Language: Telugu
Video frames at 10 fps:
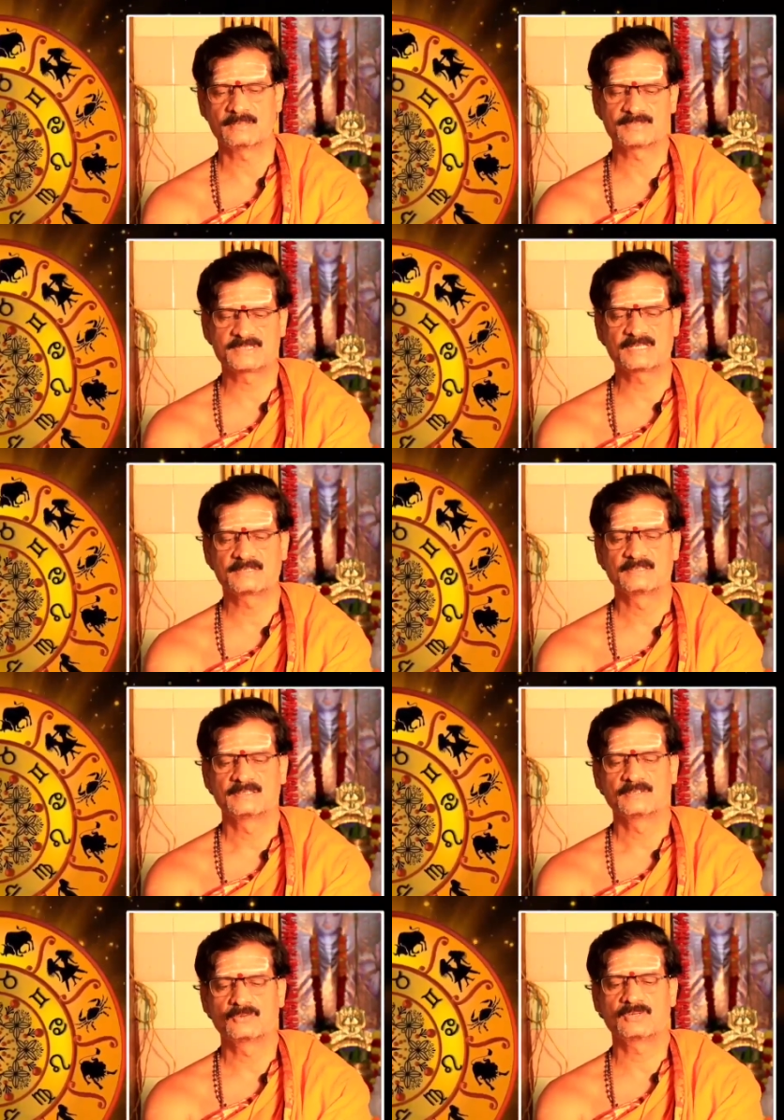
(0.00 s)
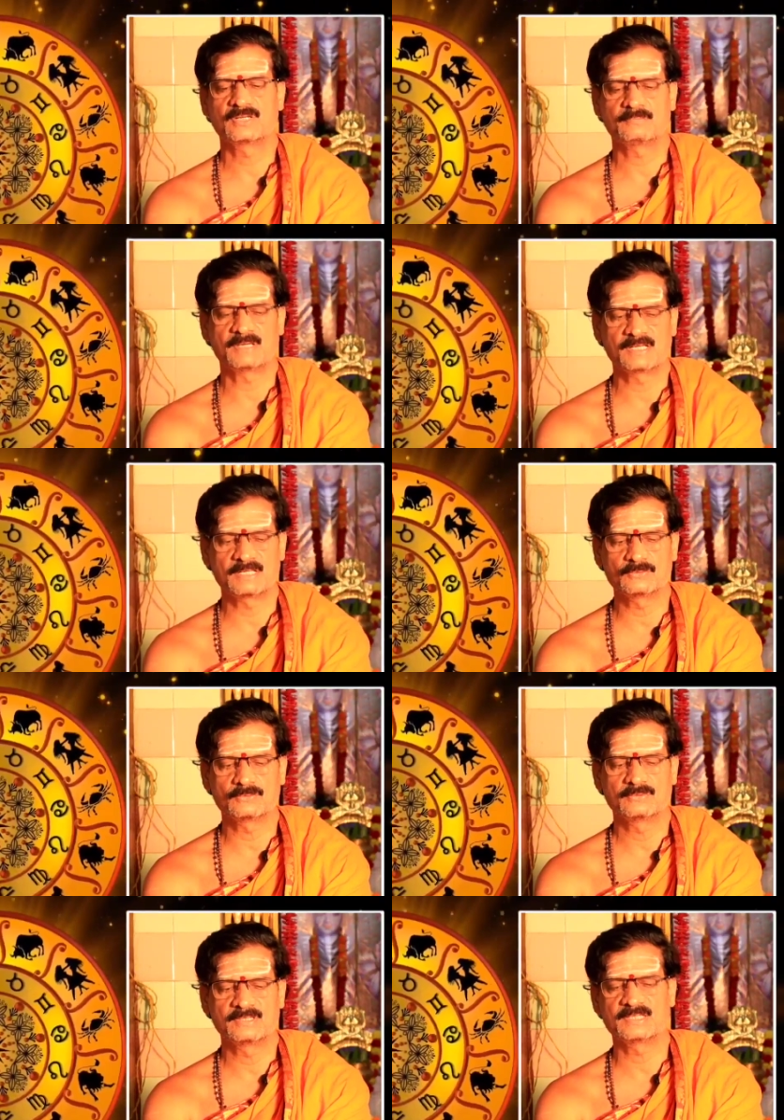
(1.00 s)
లభిస్తాయి గృహ నిర్మాణాలు
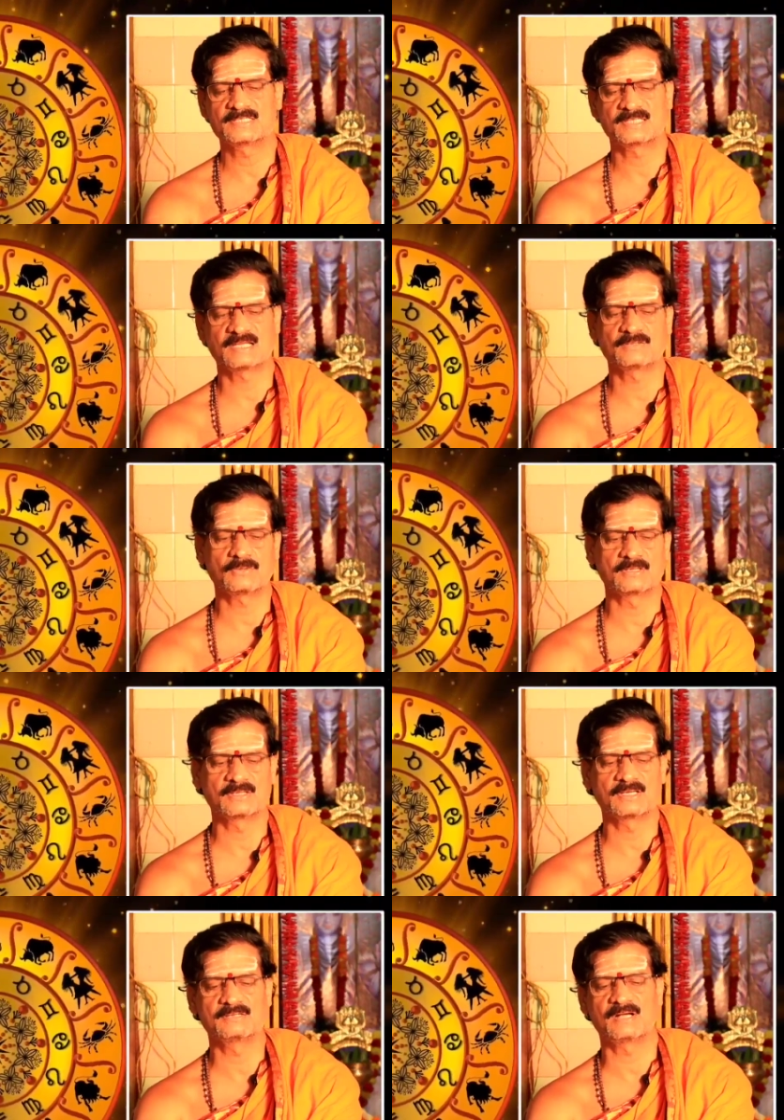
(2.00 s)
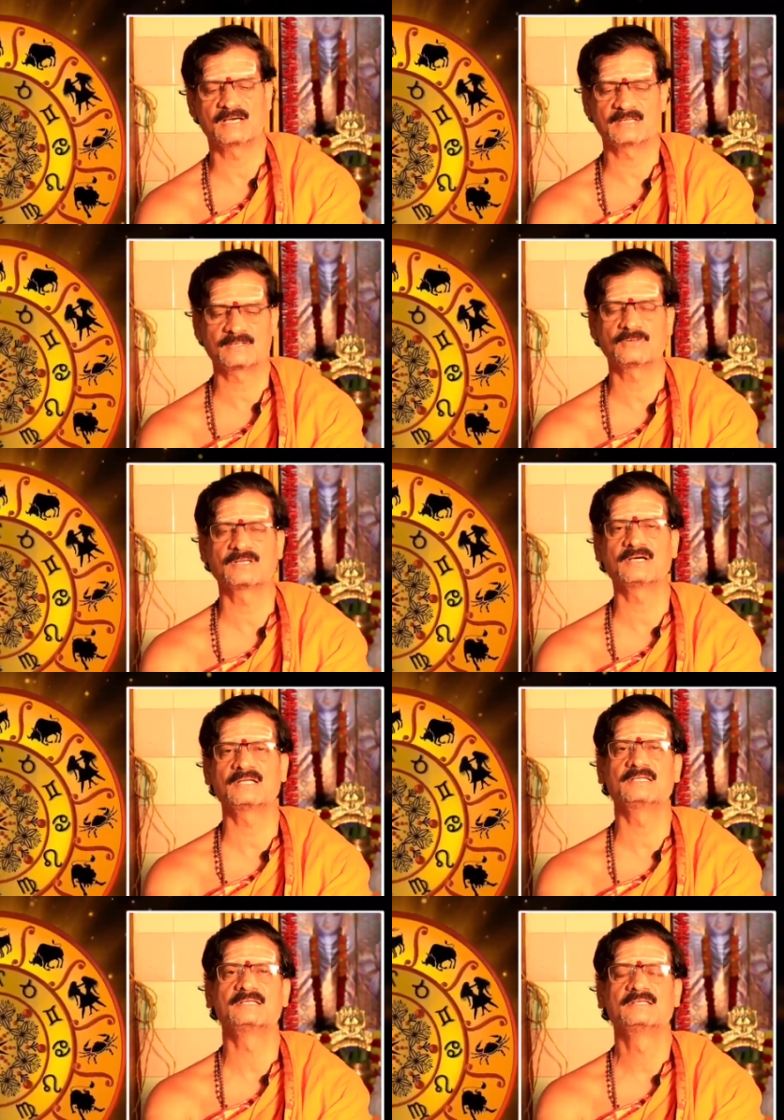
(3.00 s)
లేదా స్థలం కొనడం కానీ వాహనాలు కొనడం
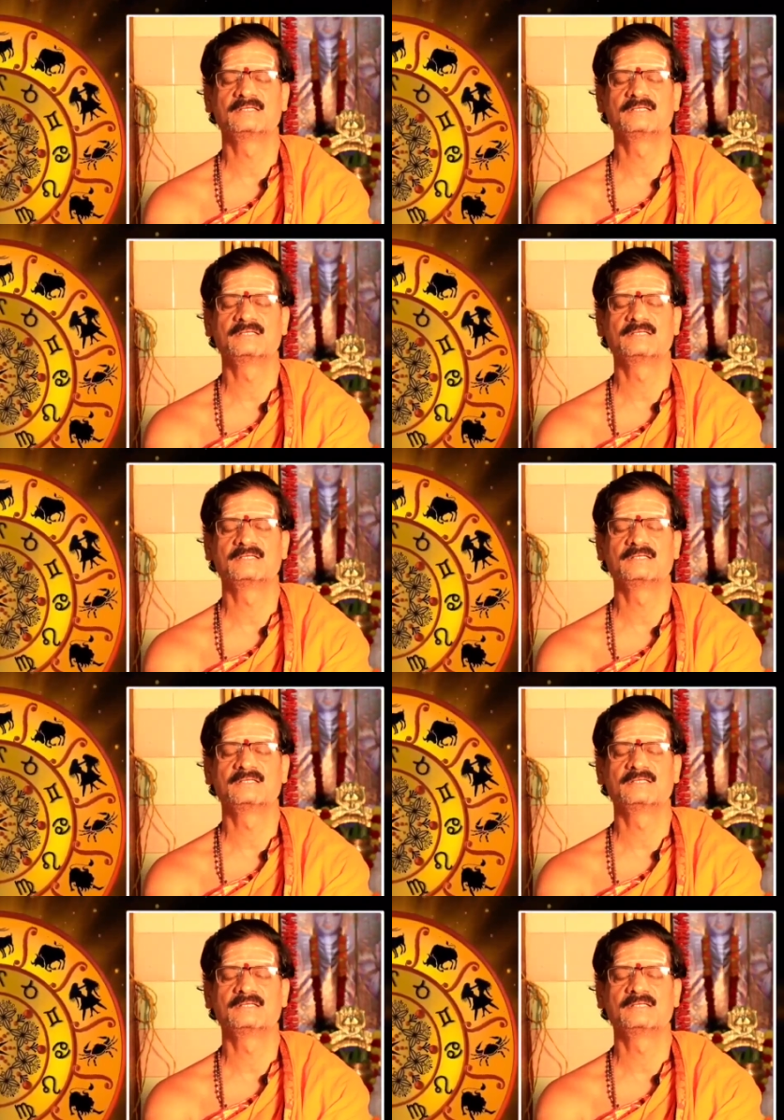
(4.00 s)
కానీ